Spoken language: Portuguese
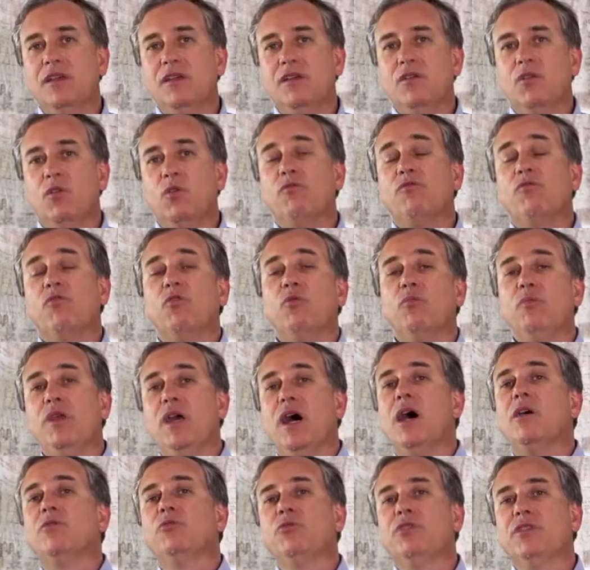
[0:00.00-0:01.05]
um volume
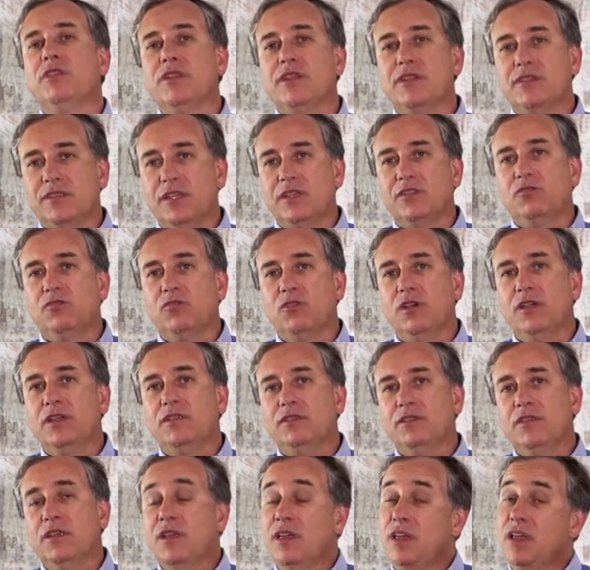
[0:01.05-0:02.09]
alto de
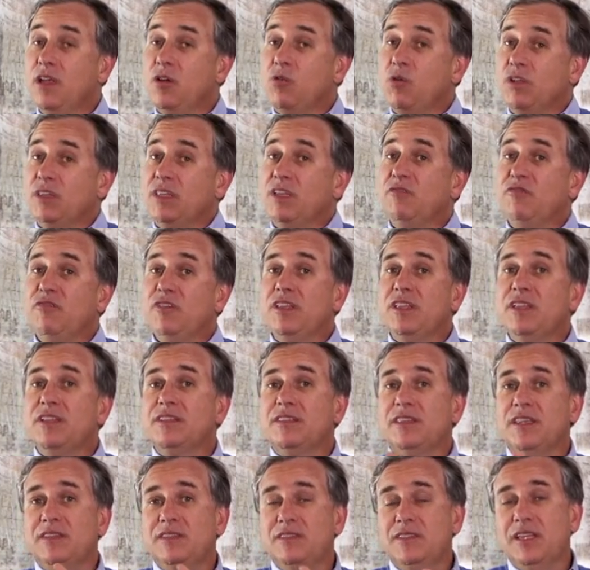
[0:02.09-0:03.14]
transações, com a devida
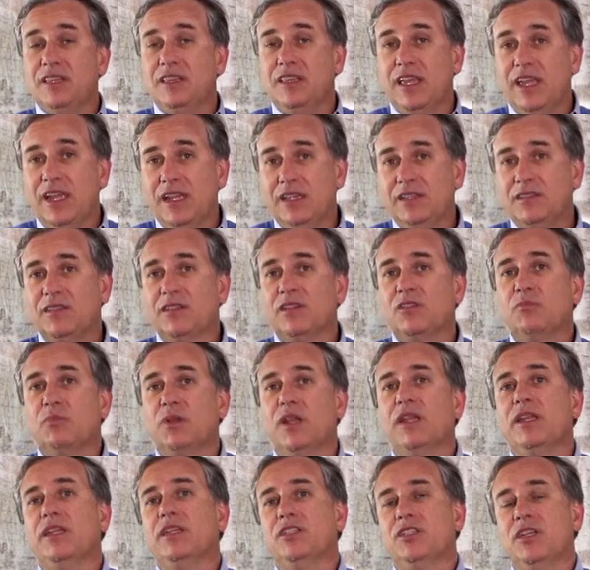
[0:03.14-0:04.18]
antecedência no
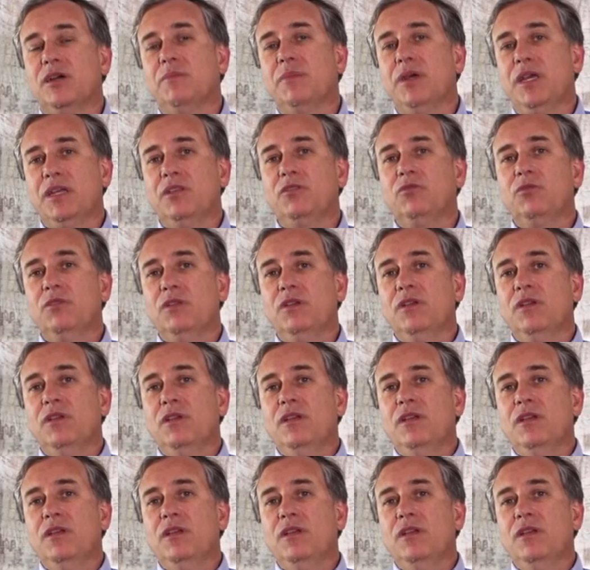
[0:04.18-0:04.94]
planejamento,